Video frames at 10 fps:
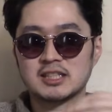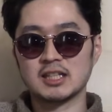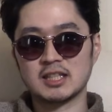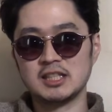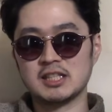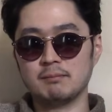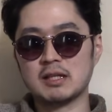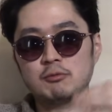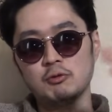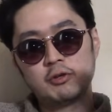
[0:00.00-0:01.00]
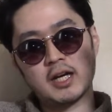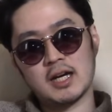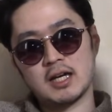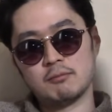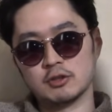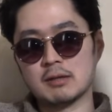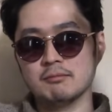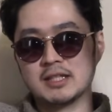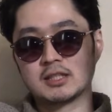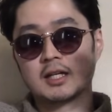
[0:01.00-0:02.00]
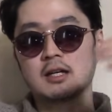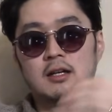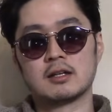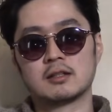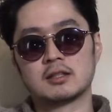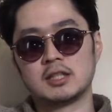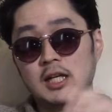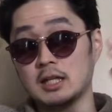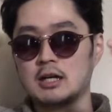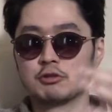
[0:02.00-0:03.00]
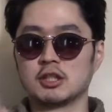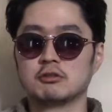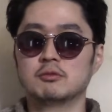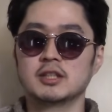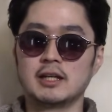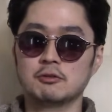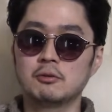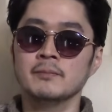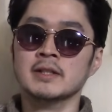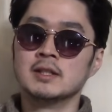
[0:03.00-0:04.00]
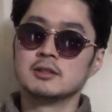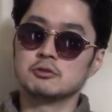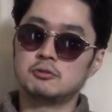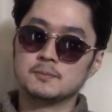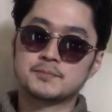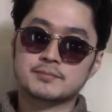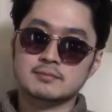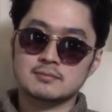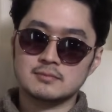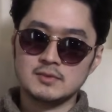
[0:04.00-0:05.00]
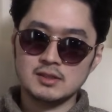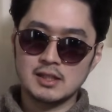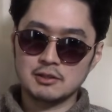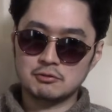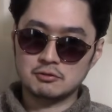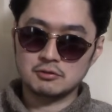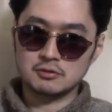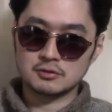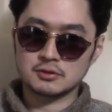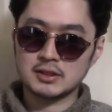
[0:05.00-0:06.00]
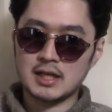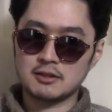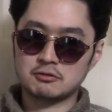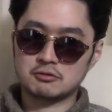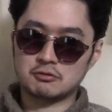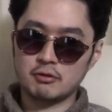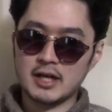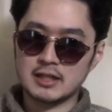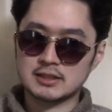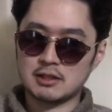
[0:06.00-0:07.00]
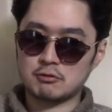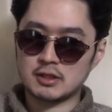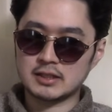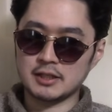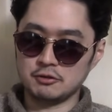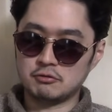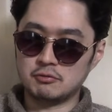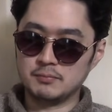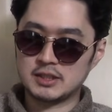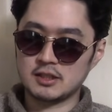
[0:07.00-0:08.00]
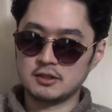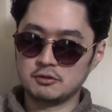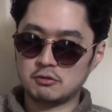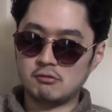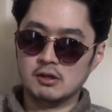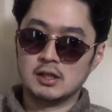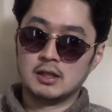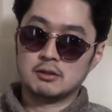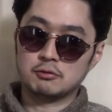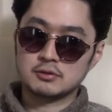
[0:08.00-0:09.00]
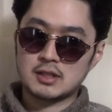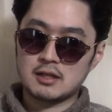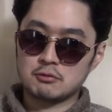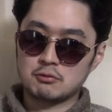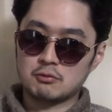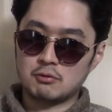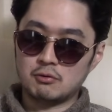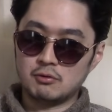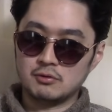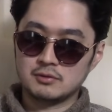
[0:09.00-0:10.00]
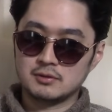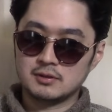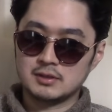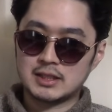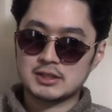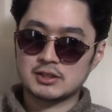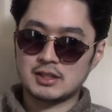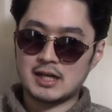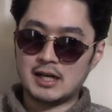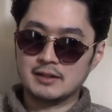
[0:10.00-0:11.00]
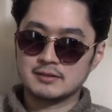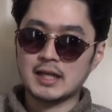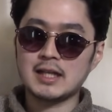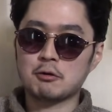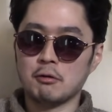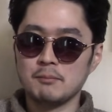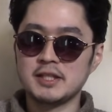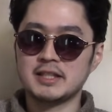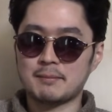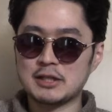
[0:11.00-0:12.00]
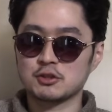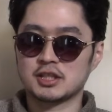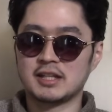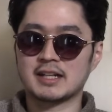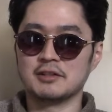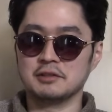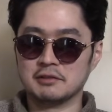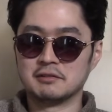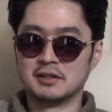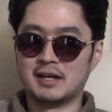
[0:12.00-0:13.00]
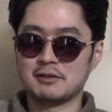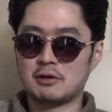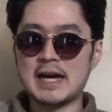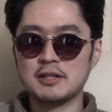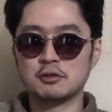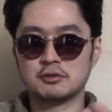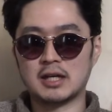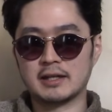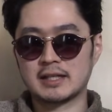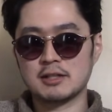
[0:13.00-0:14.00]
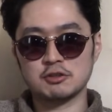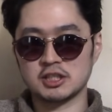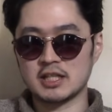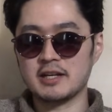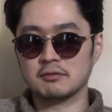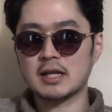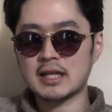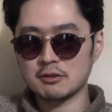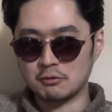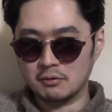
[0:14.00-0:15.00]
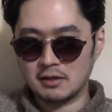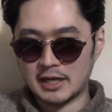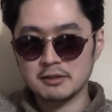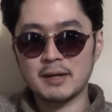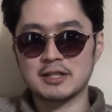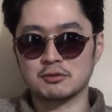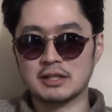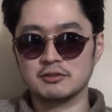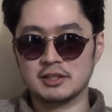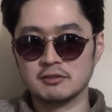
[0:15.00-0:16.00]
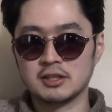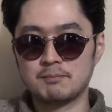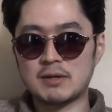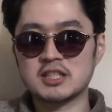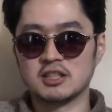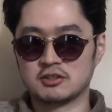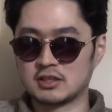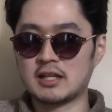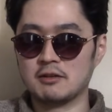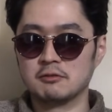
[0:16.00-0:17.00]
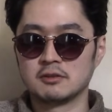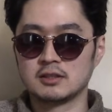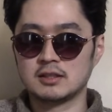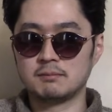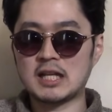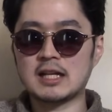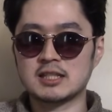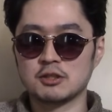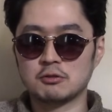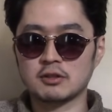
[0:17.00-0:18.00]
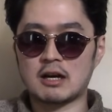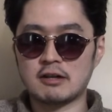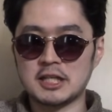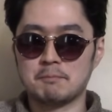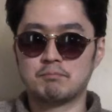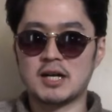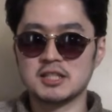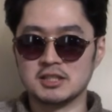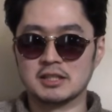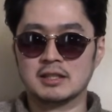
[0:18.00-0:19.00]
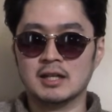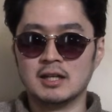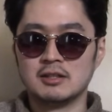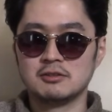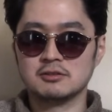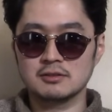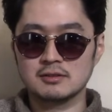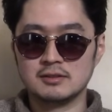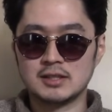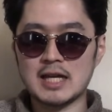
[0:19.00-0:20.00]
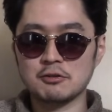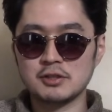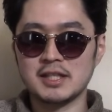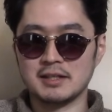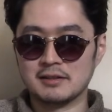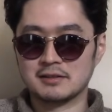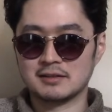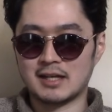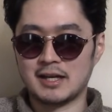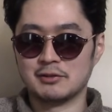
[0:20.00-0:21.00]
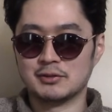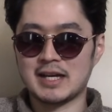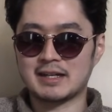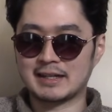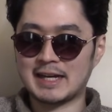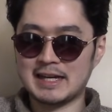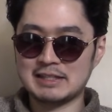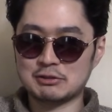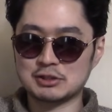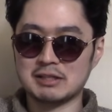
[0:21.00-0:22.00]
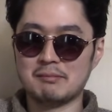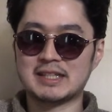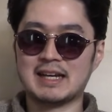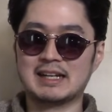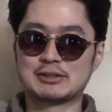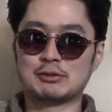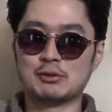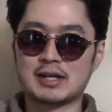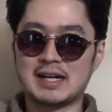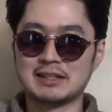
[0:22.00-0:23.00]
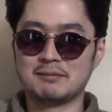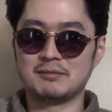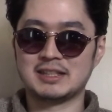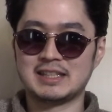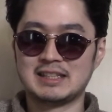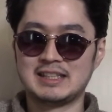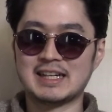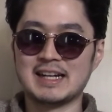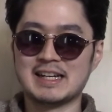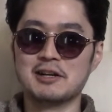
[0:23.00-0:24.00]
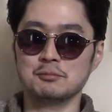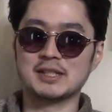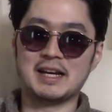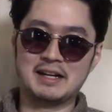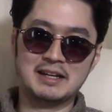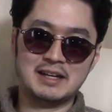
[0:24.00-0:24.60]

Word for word: ガチャ当たりじゃん。多分親も多分めっちゃ綺麗な顔してると思うんだけど、そうあのそんなあの親ガチャ大当たりの美人の女の子ですらただコンビニでバイトしてるだけなんだよ。あのアイドルとか芸能人じゃないよ、ただのアルバイトなのに、ね、一般人ですよ、ただのただ死ぬほど可愛い一般人、うん、なのにあのなんか芸能人みたいなストーカー被害に遭うみたいな、